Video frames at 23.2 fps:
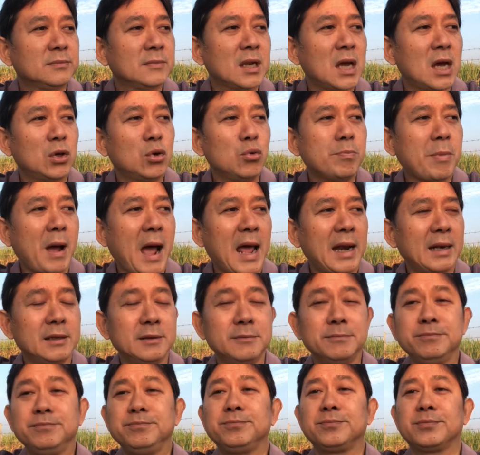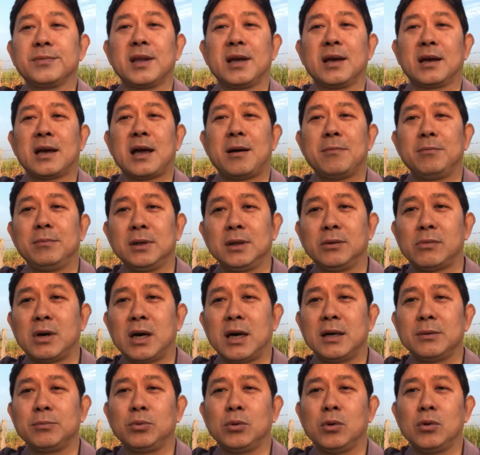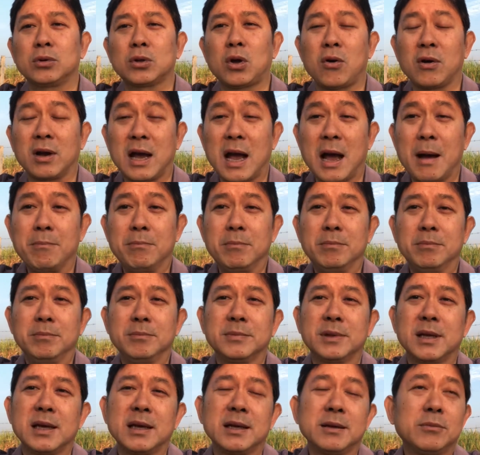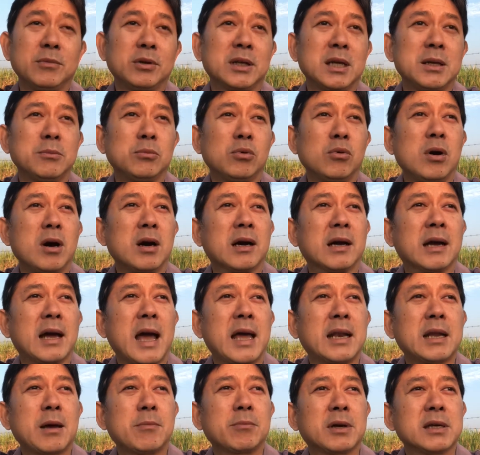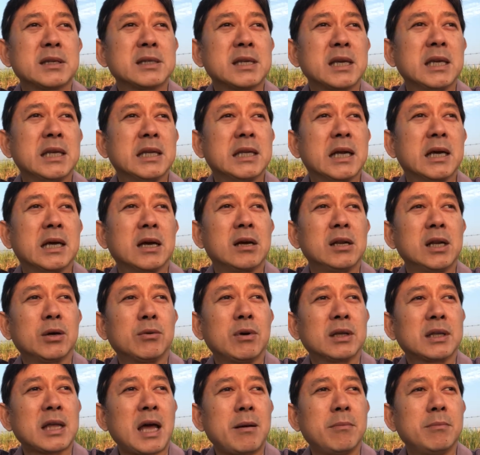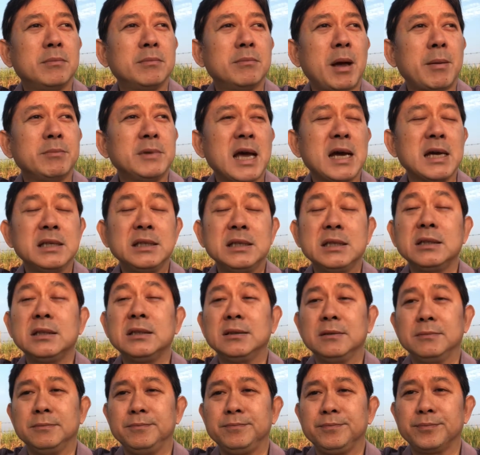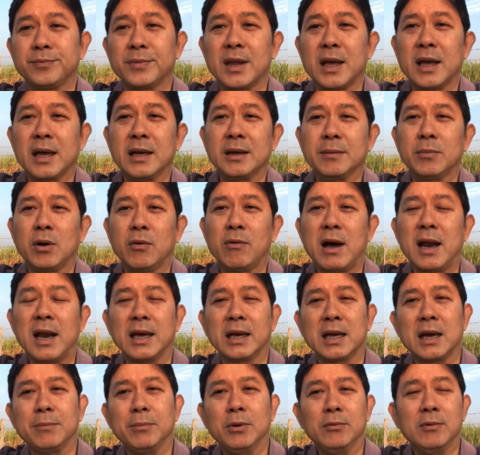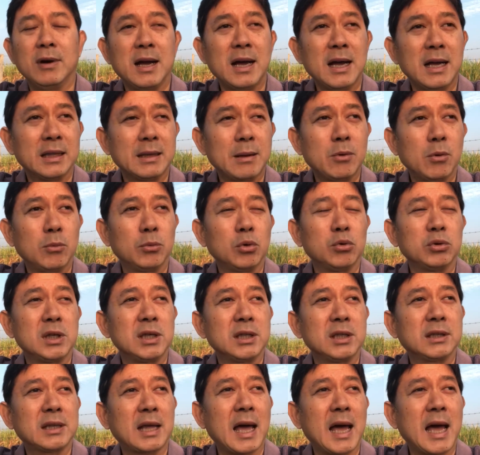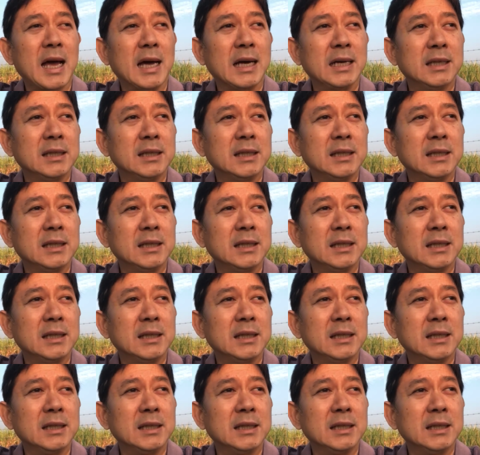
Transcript: อนุพันธ์นะครับหรือว่าพวกทองคำนะเพราะนั้นพวกการทำเกษตรเนี่ยเขาเรียกว่าทำแบบยั่งยืน เพราะว่าอะไรครับ เพราะว่าถ้าผมดูทิศทาง